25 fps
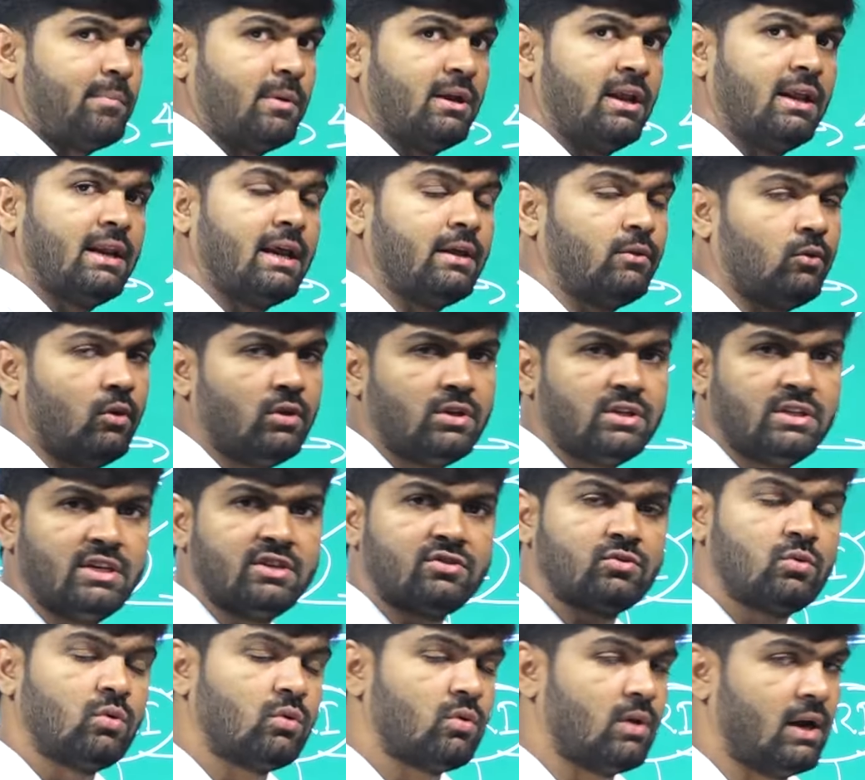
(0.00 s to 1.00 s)
అయిపోయినాయి రైతుల నుంచి
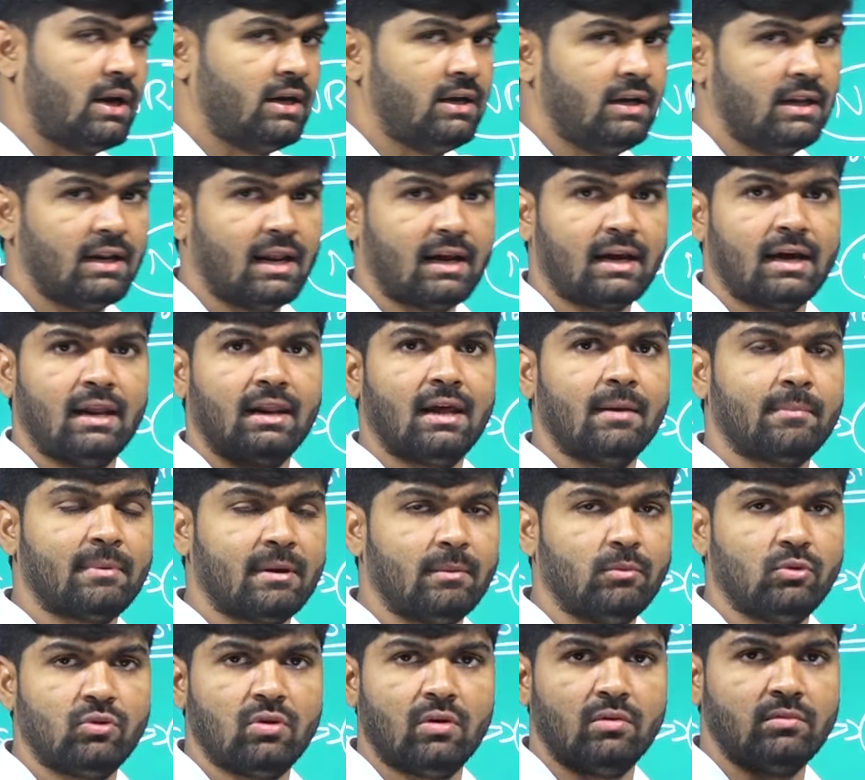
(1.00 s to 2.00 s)
తీసుకురు అన్ని రకాలుగా
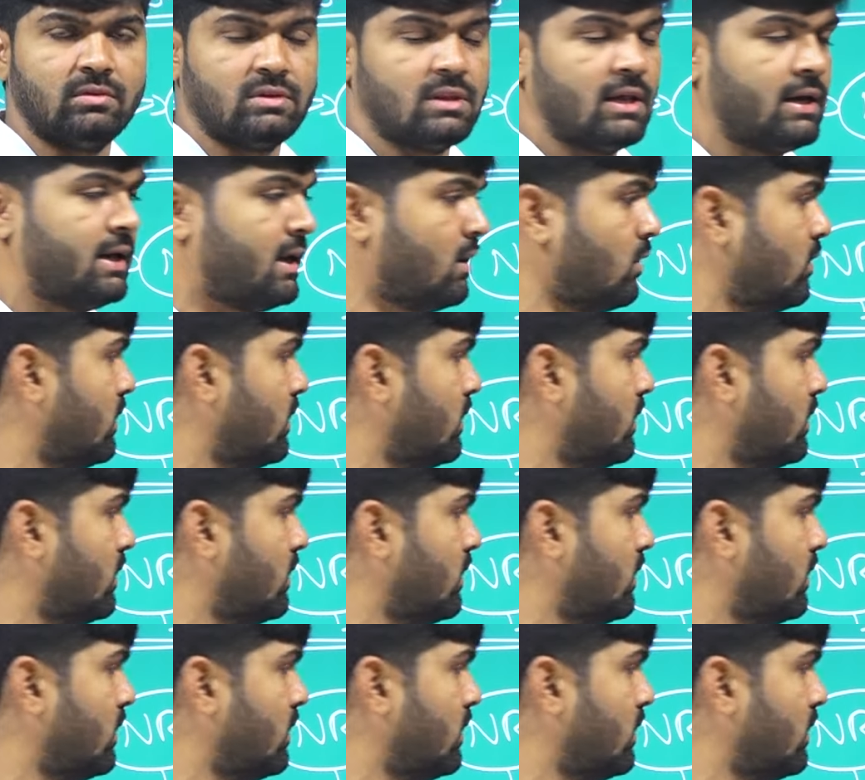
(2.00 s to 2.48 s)
ప్రభుత్వం దగ్గర